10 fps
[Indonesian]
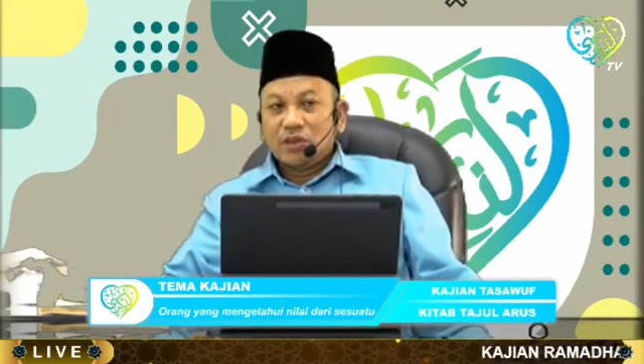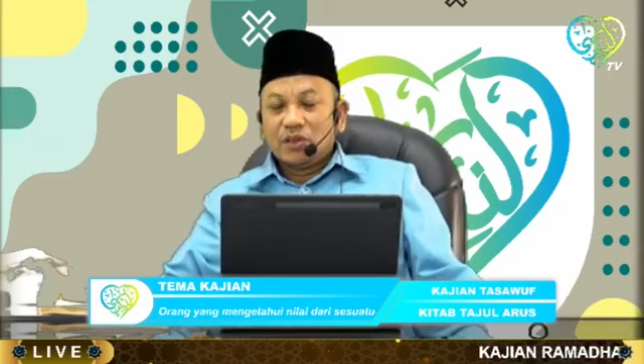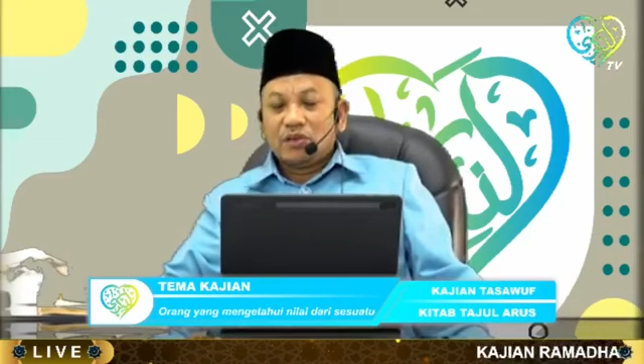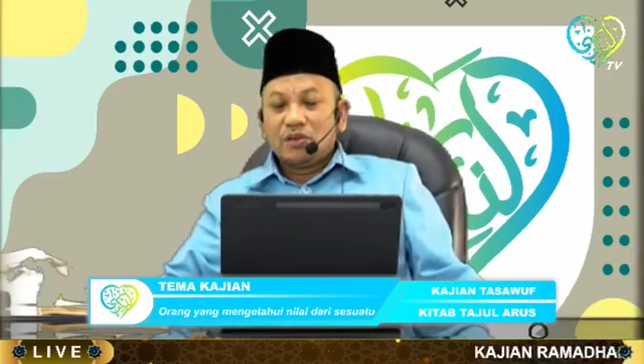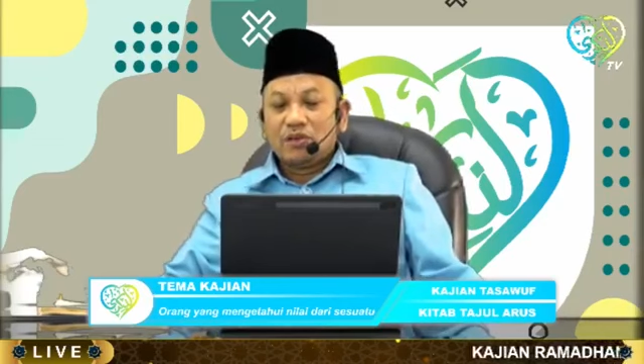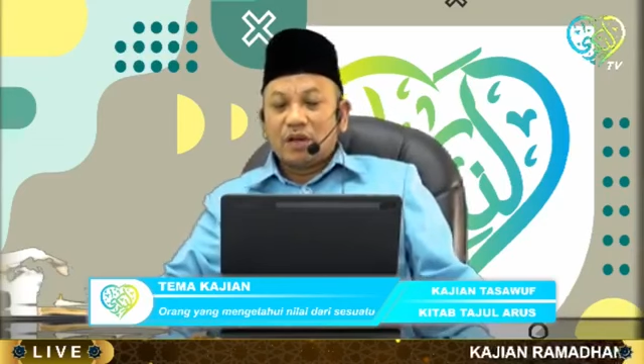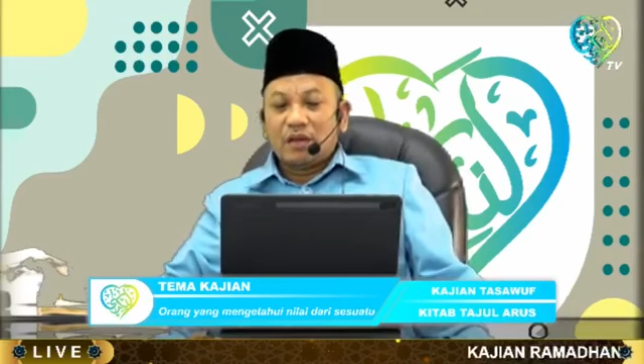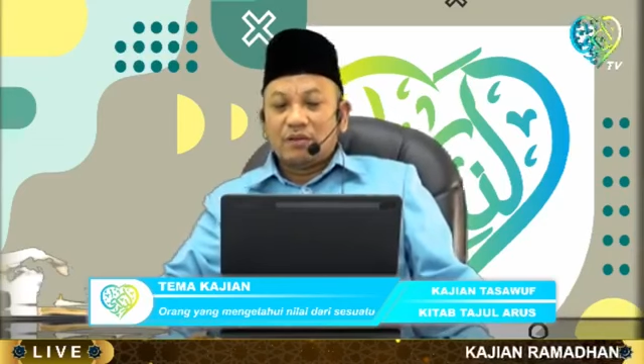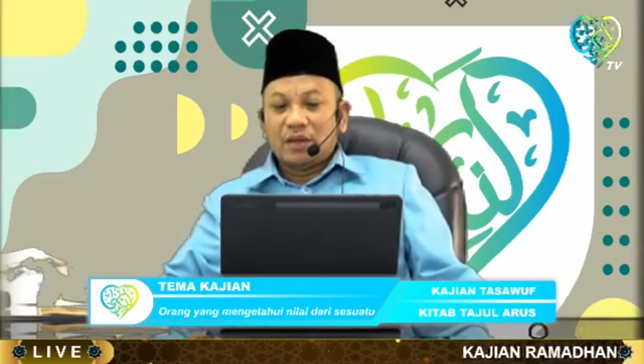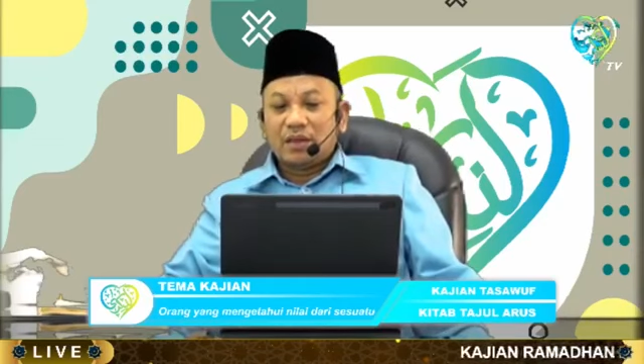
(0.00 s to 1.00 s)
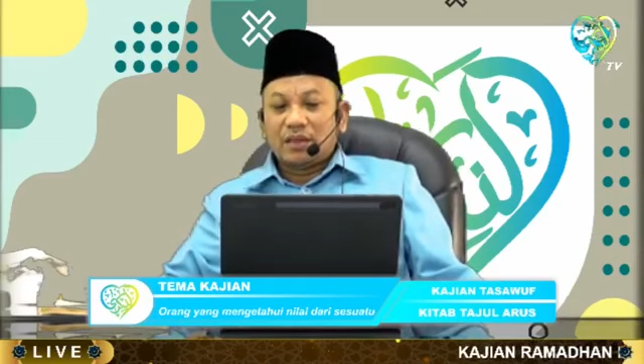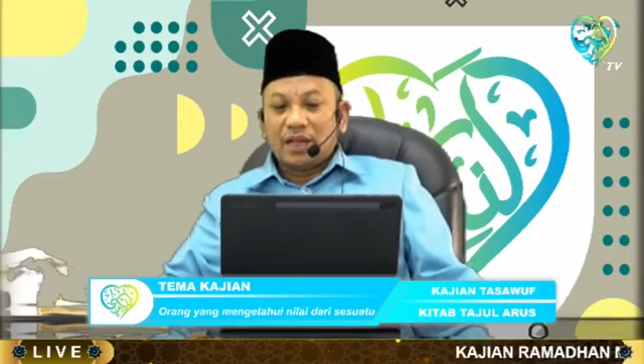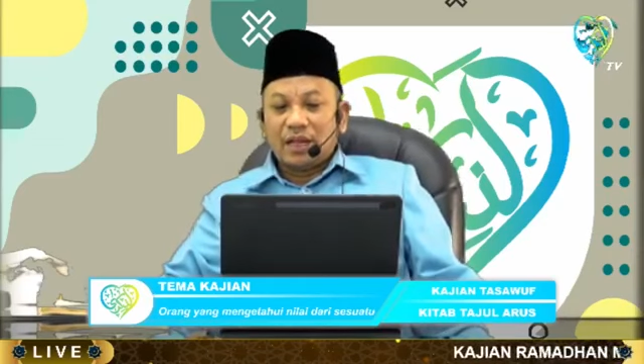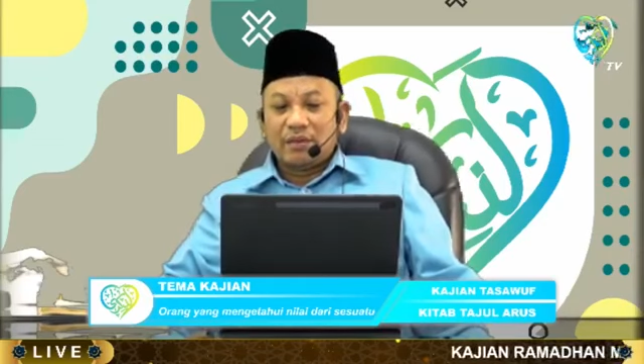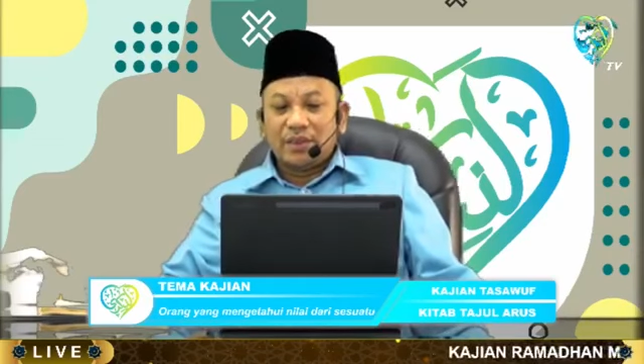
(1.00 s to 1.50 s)
Sungguh Allah
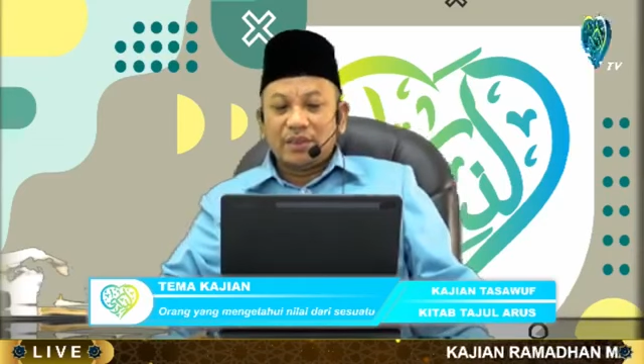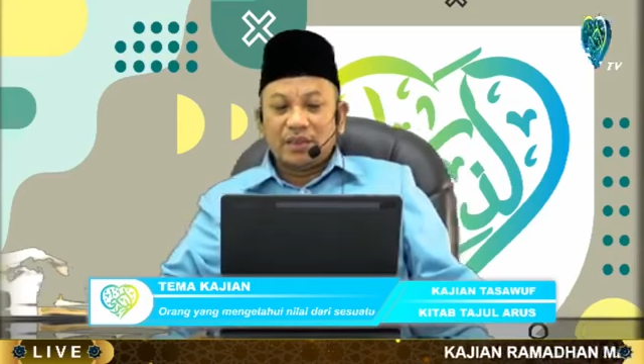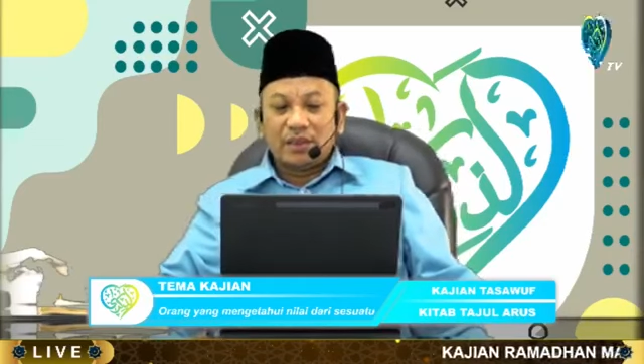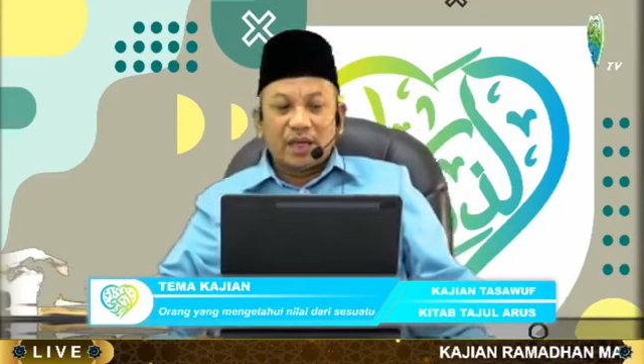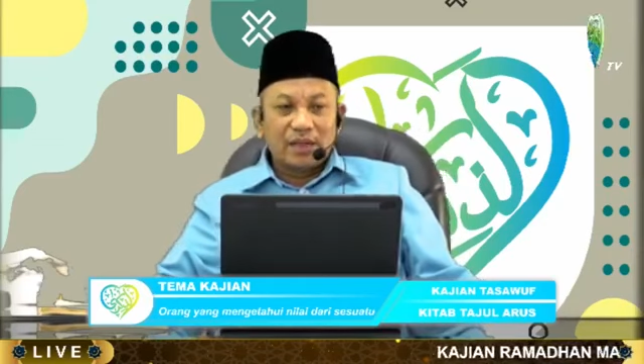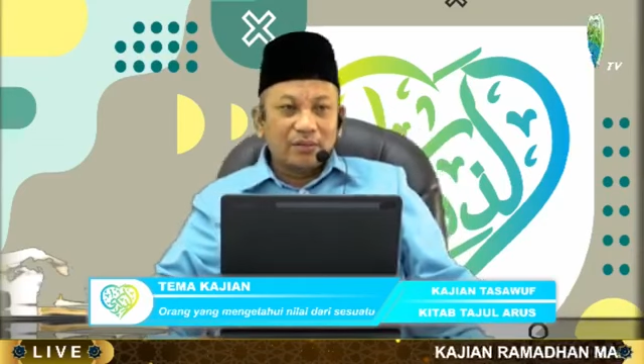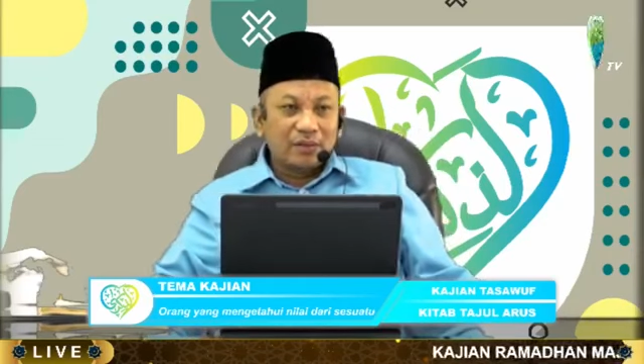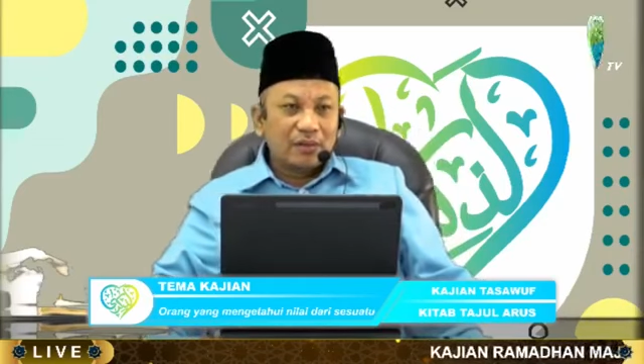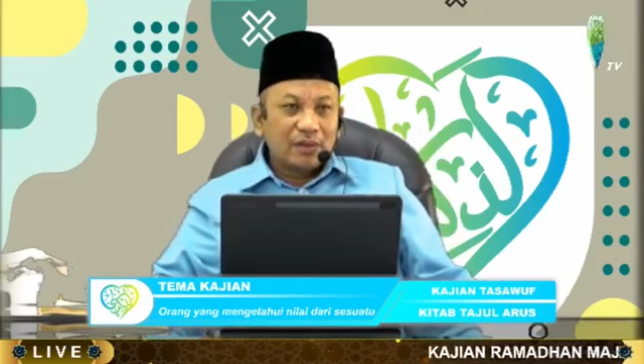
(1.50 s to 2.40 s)
telah mencintaimu.